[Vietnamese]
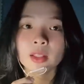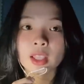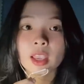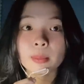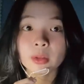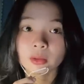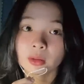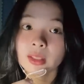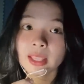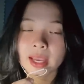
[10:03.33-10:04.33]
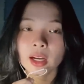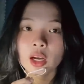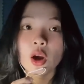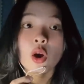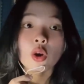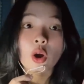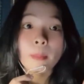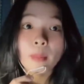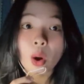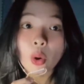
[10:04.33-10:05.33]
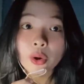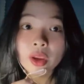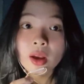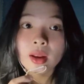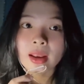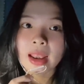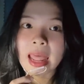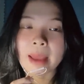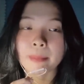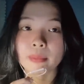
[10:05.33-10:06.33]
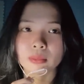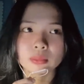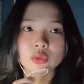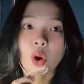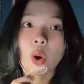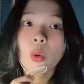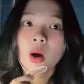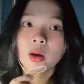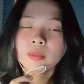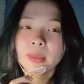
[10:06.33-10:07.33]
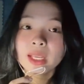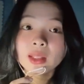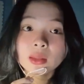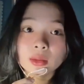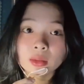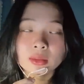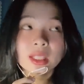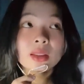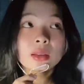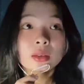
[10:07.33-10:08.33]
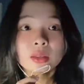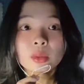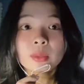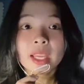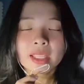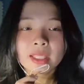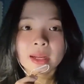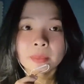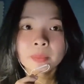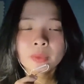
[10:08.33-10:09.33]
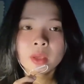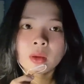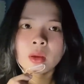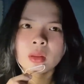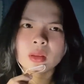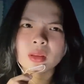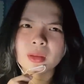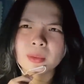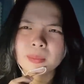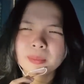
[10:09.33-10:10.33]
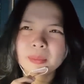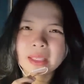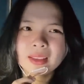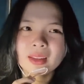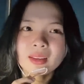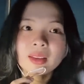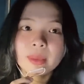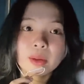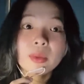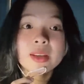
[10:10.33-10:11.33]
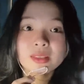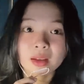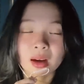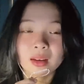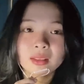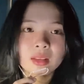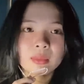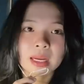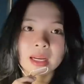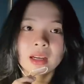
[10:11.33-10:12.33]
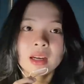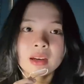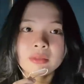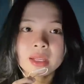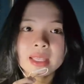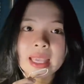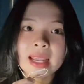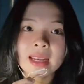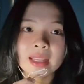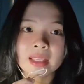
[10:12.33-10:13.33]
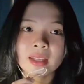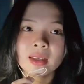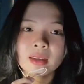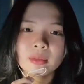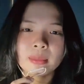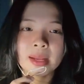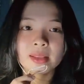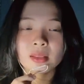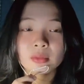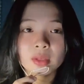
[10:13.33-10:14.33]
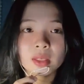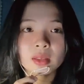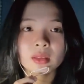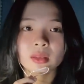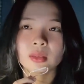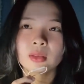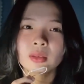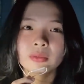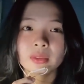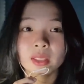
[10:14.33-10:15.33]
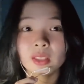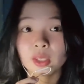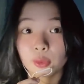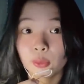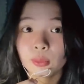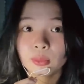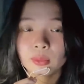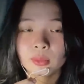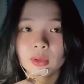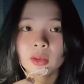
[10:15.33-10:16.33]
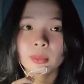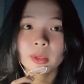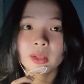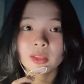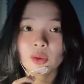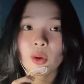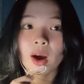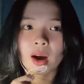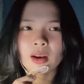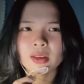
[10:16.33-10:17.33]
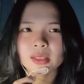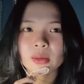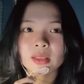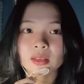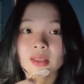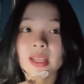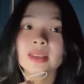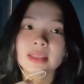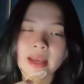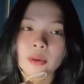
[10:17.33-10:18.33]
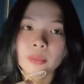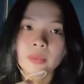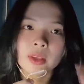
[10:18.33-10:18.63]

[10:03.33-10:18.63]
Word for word: thêm nữa nha có mối làm tổ ở mấy cái tường vách tường ở trong kẹt vậy nào thì bạn nhìn đó thì bạn cũng hơi sợ nhưng mà với cái giá này á bạn là sinh viên thì phải chịu rồi mình à, vô ở rồi sau này sửa sang sao